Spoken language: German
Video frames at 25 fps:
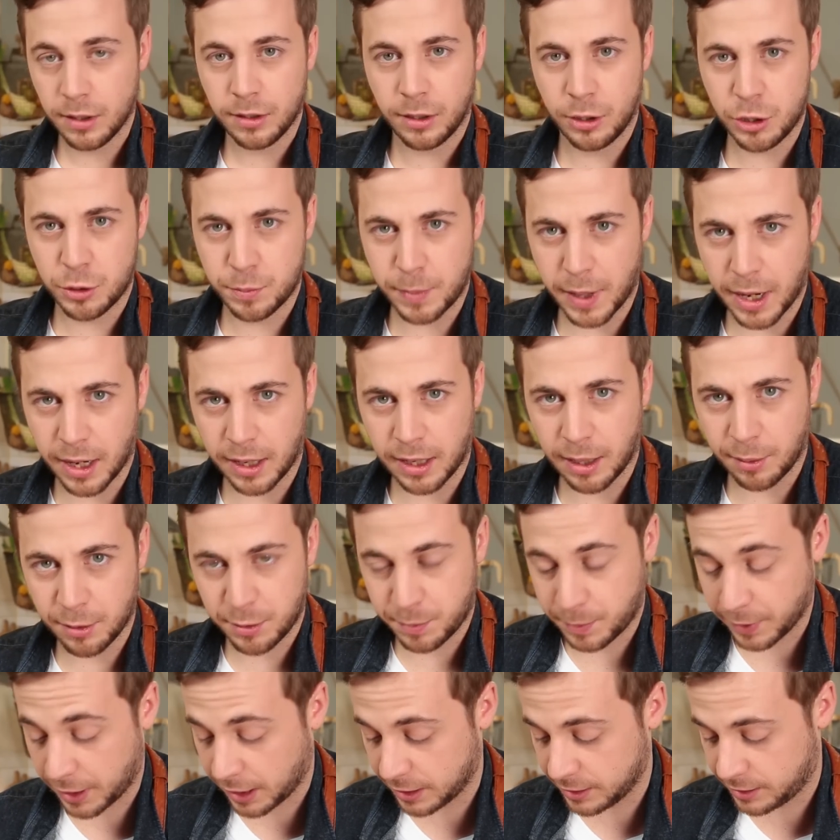Den Spargel habe
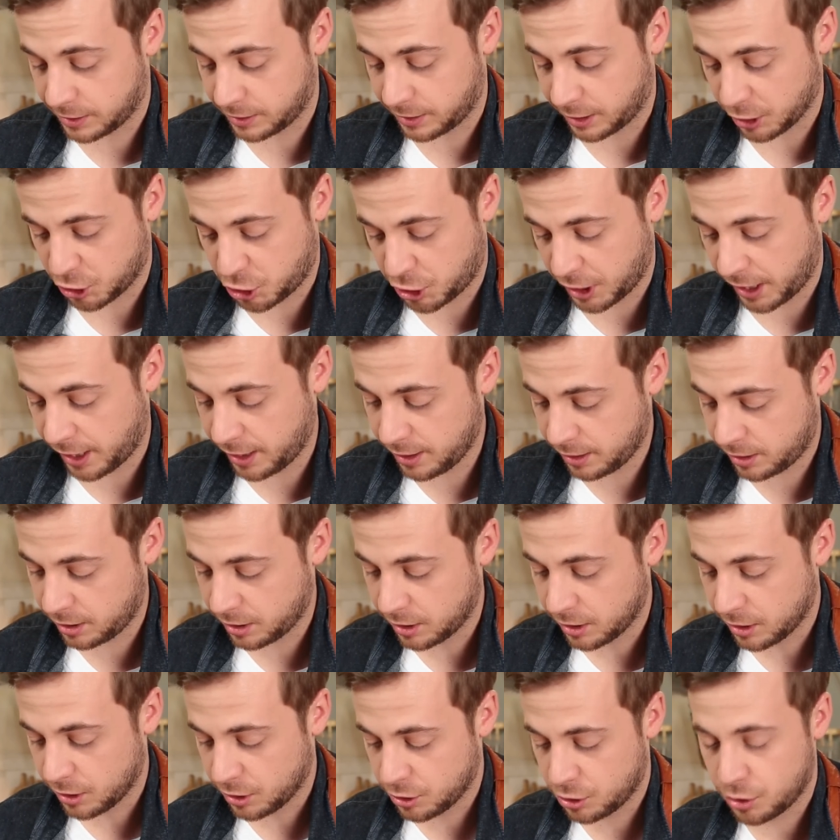ich bereits geschält,
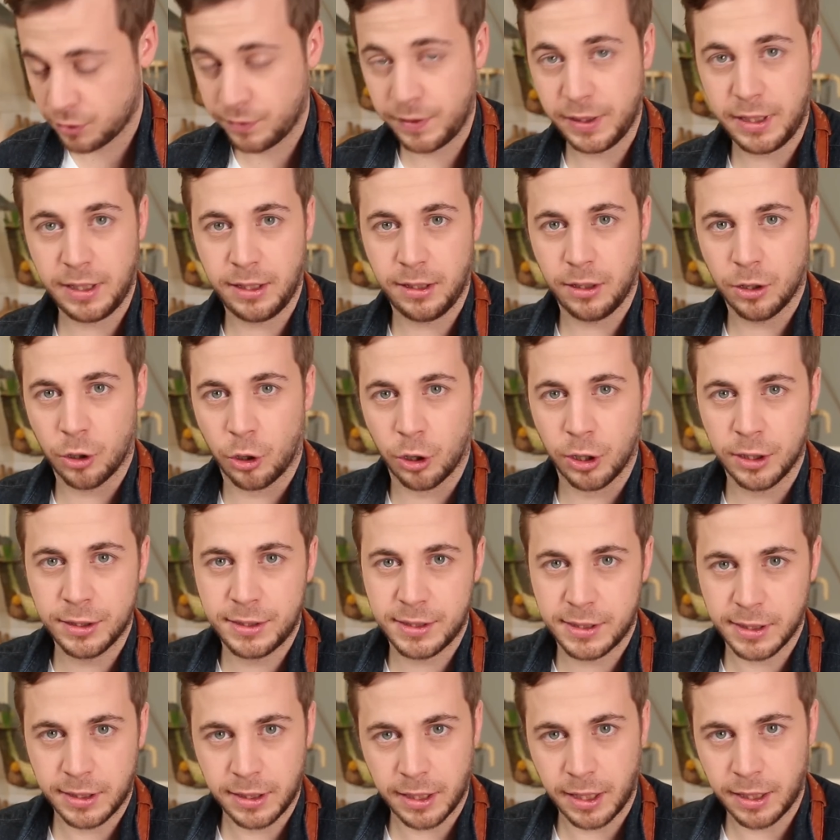sowie die
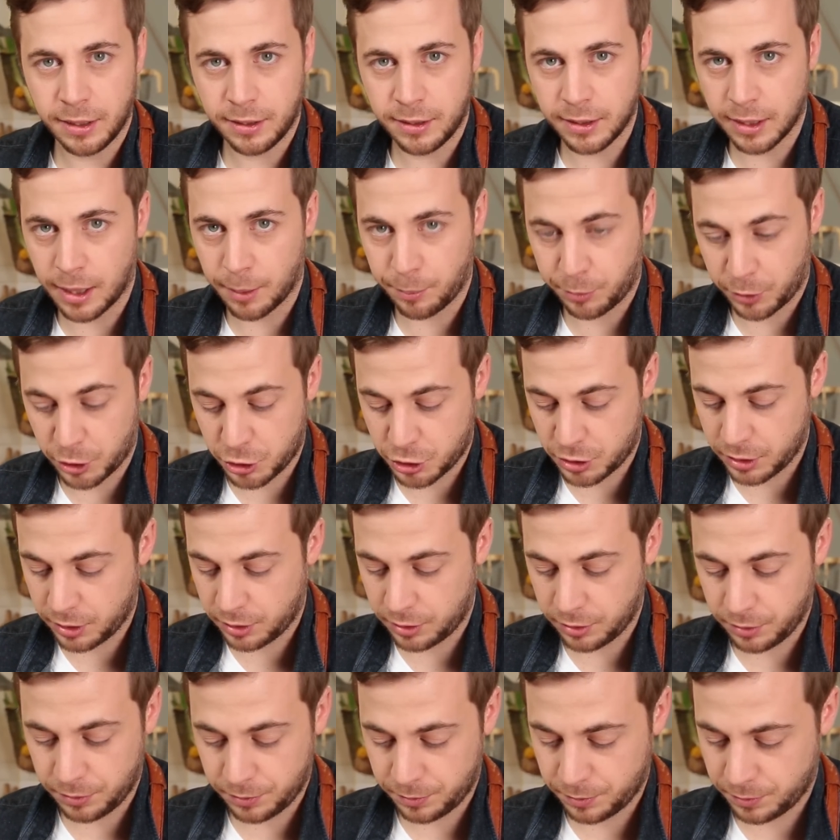holzigen Enden abgeschnitten.